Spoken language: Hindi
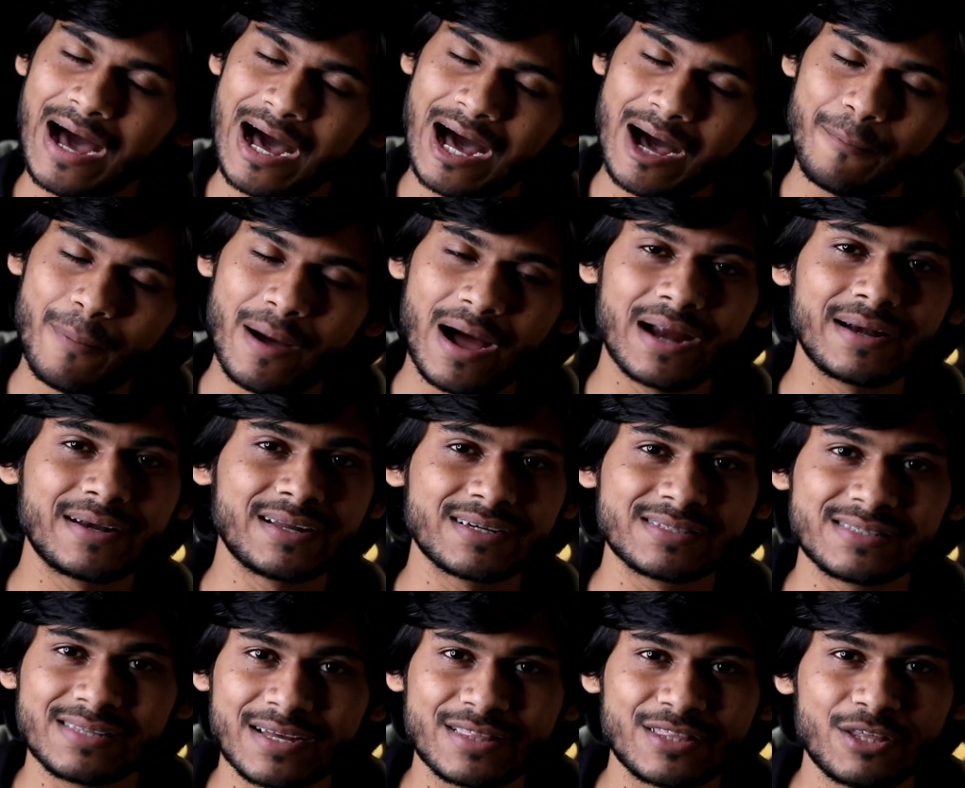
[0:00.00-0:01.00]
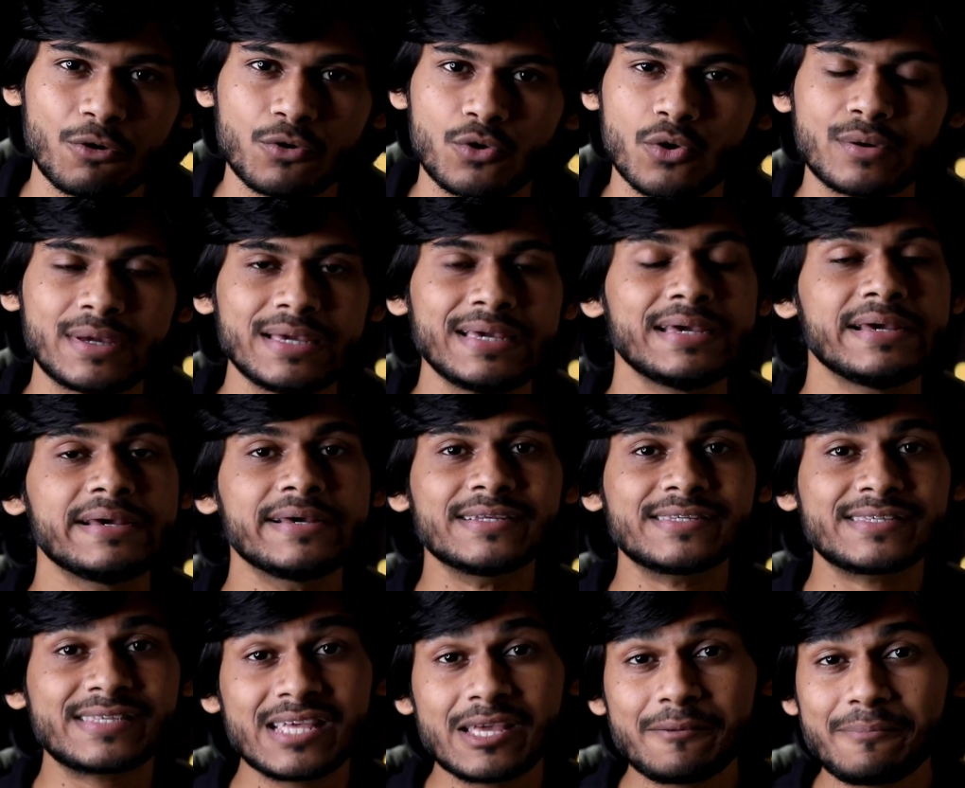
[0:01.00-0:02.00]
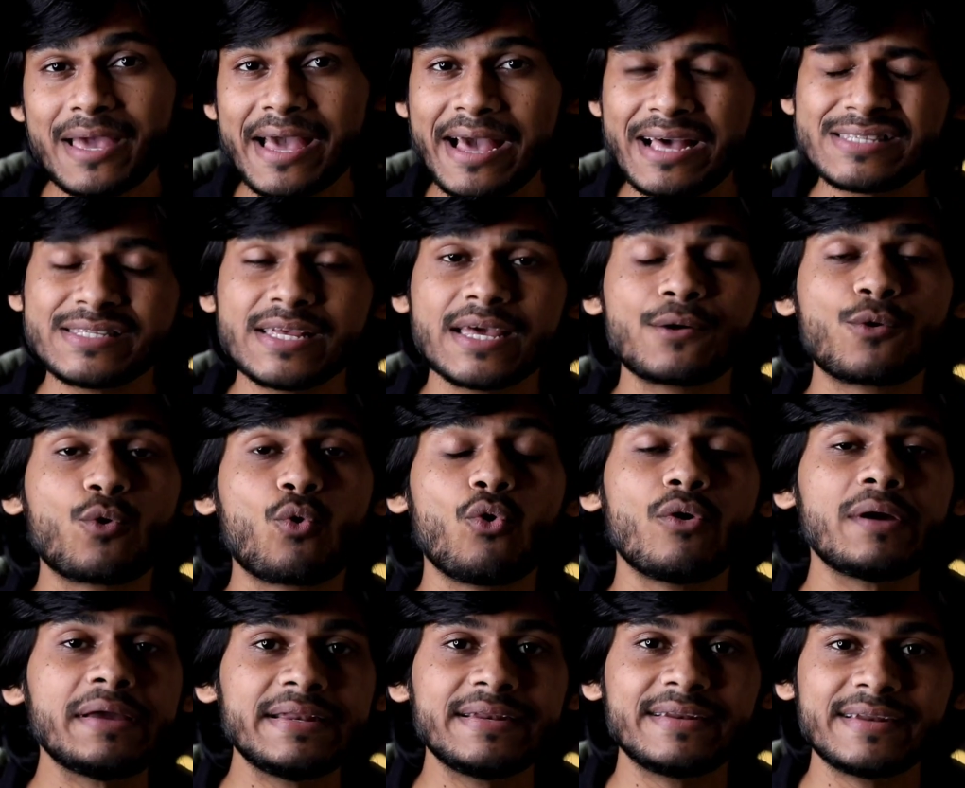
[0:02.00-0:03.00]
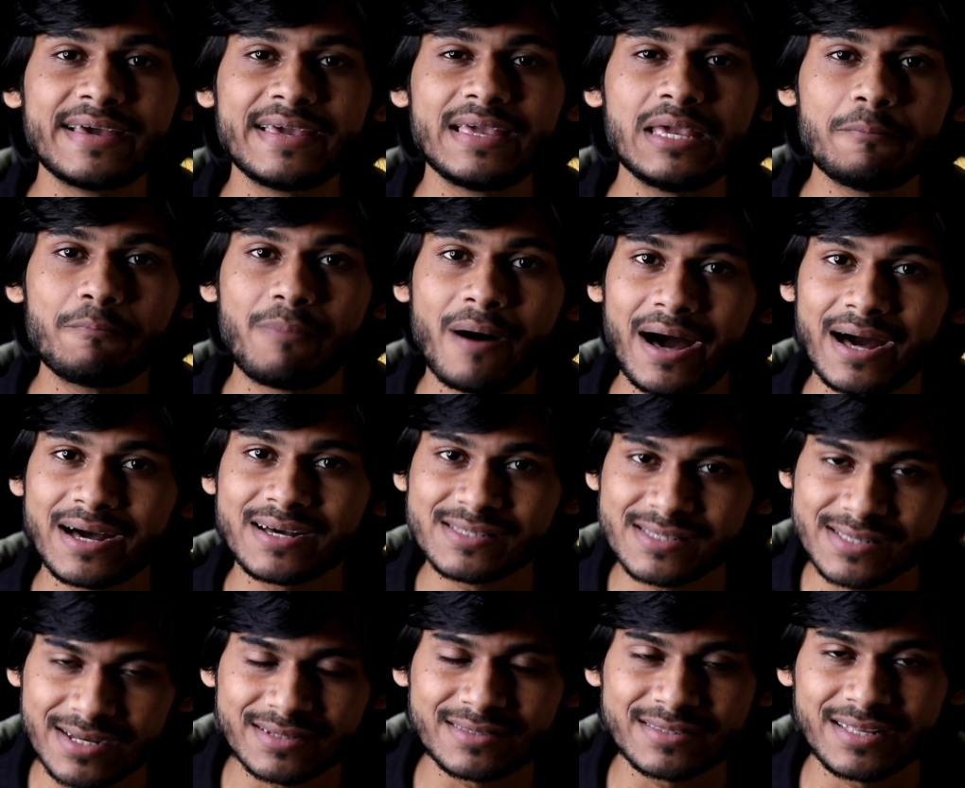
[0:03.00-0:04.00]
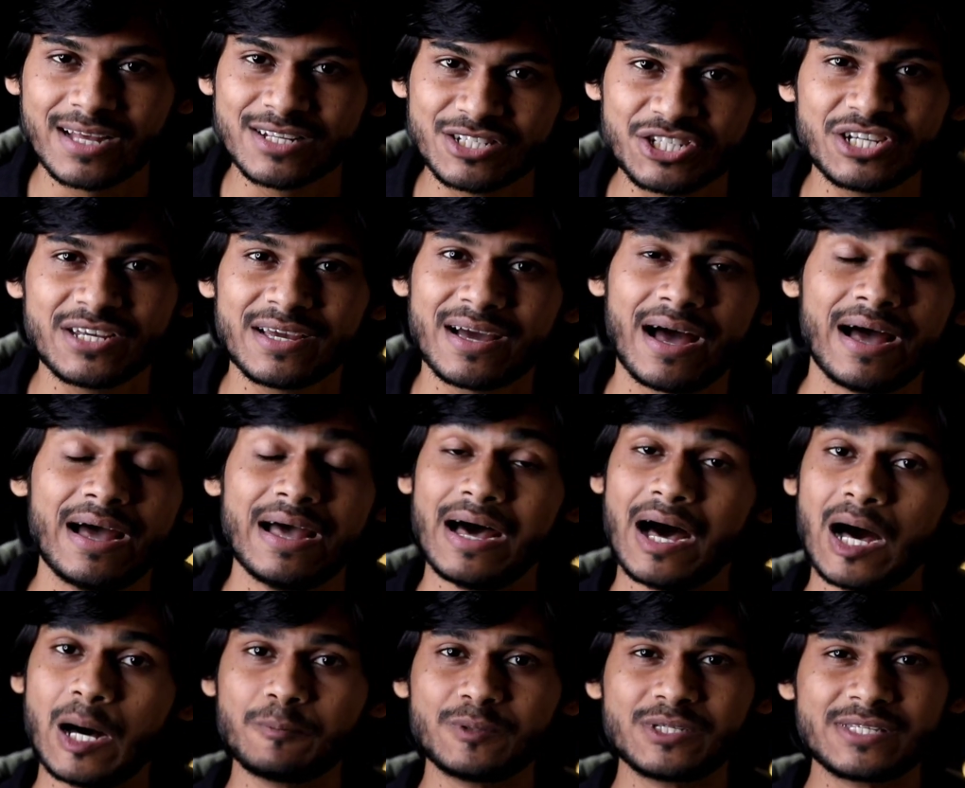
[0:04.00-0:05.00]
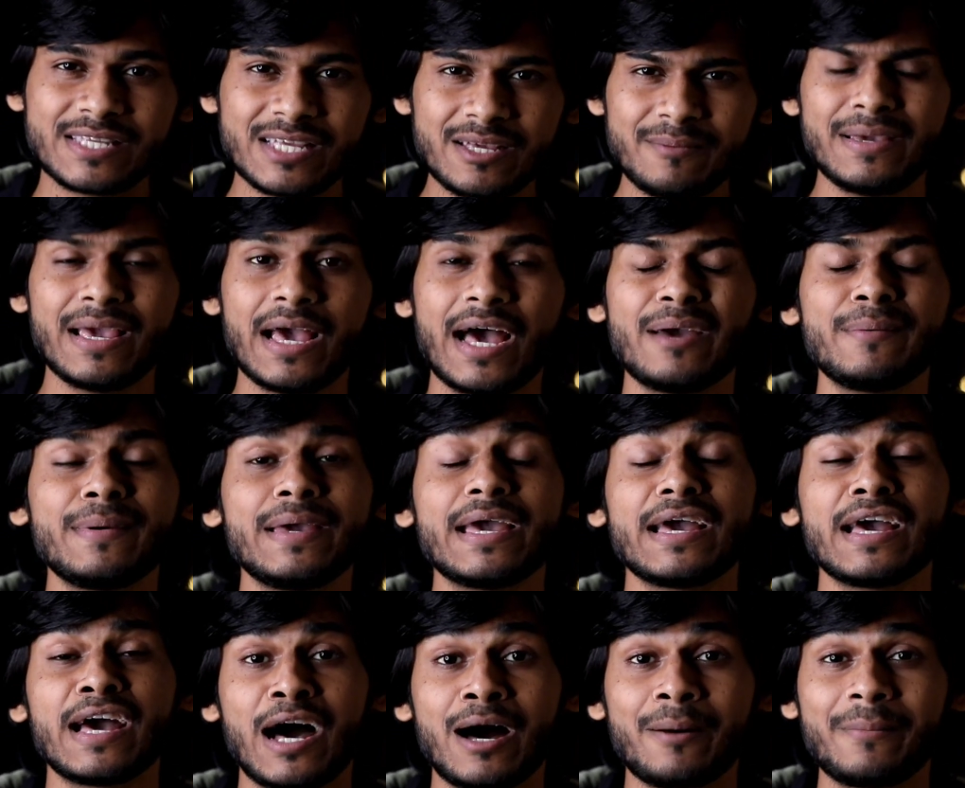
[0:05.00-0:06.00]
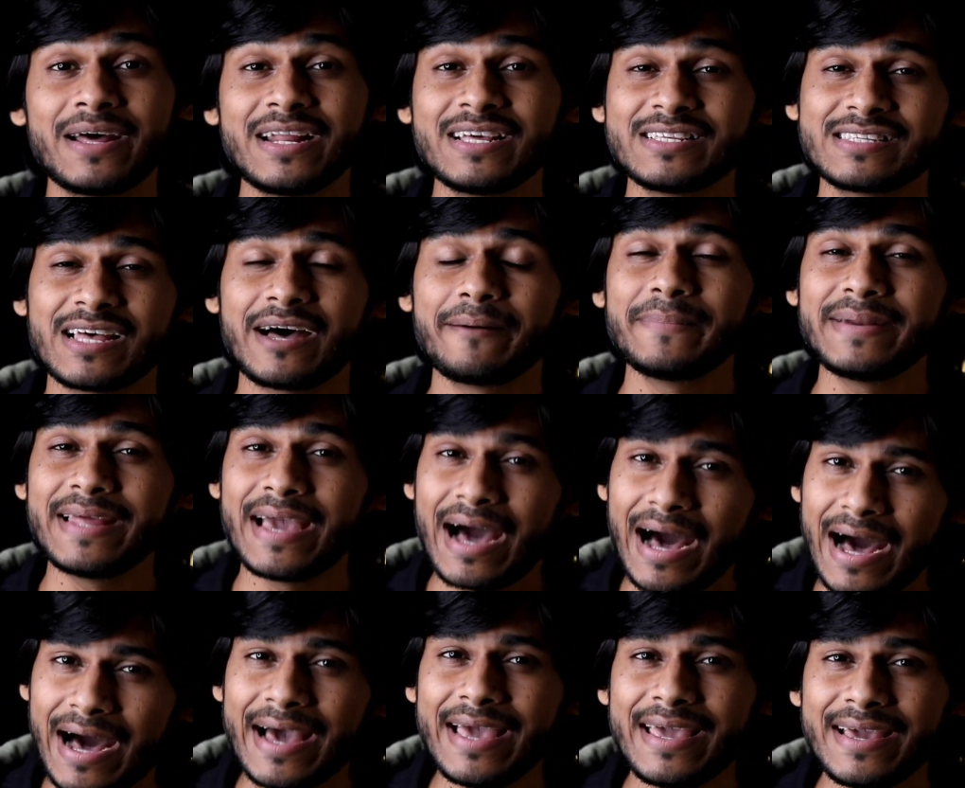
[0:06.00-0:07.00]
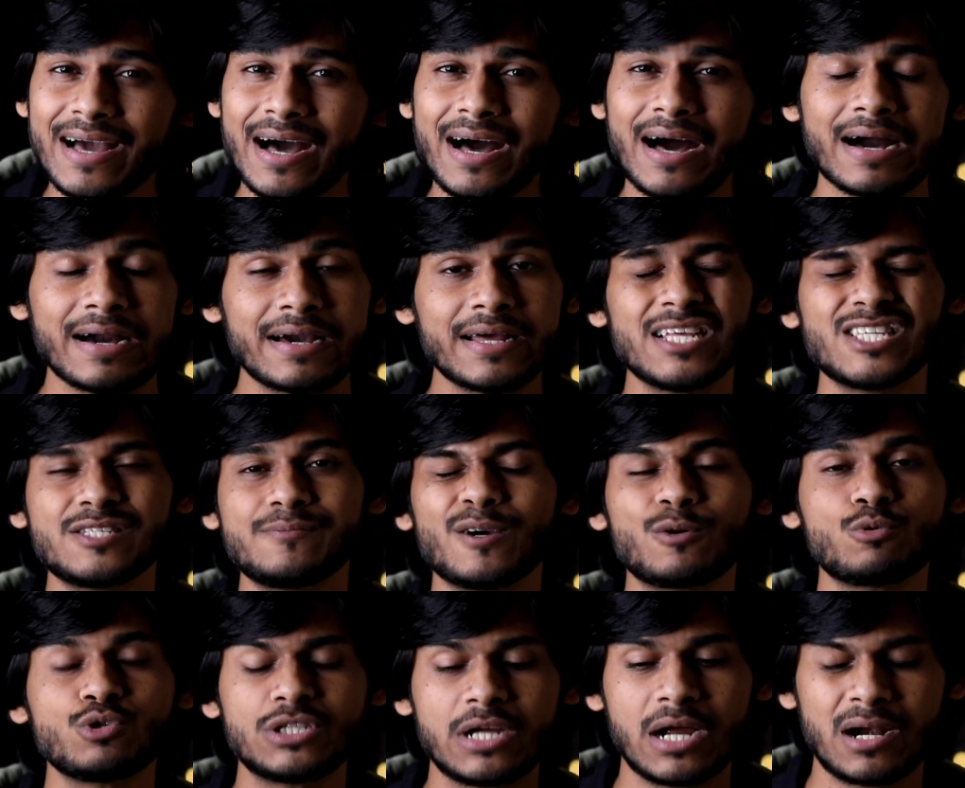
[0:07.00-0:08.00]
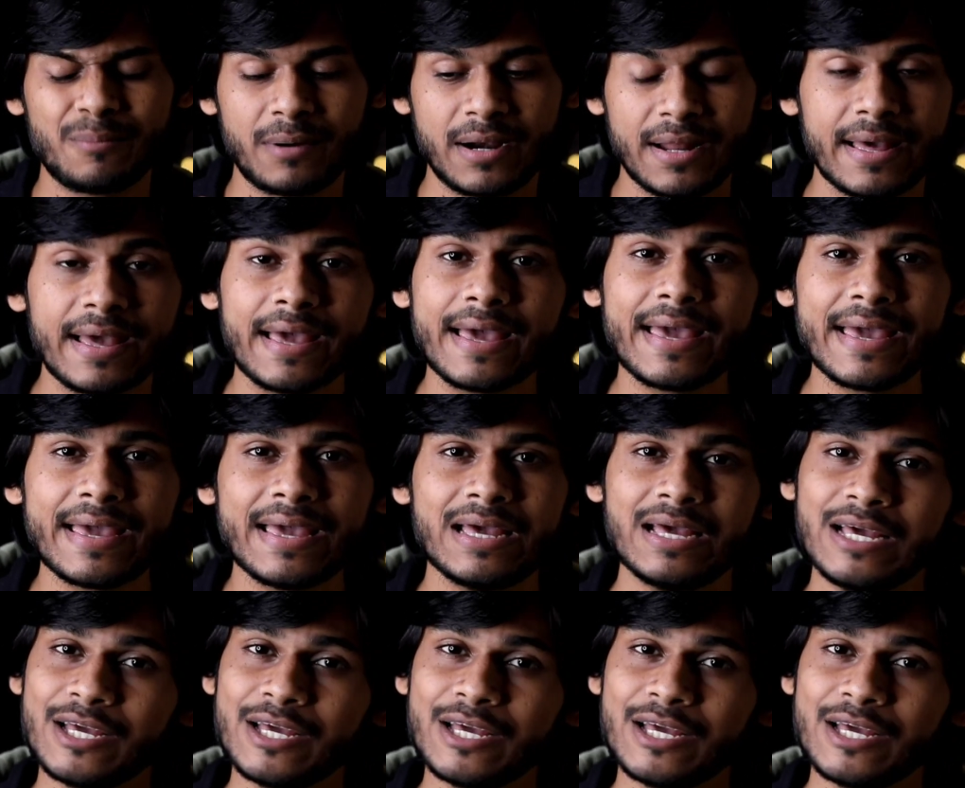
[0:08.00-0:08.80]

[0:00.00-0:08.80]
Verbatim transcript: आप अटक सकते हो क्योंकि सीबीआई से कोई नहीं भाग सकता जी हाँ अब सीबीआई में हमारे सामने आएगा अगर इसमें कुछ गड़बड़ है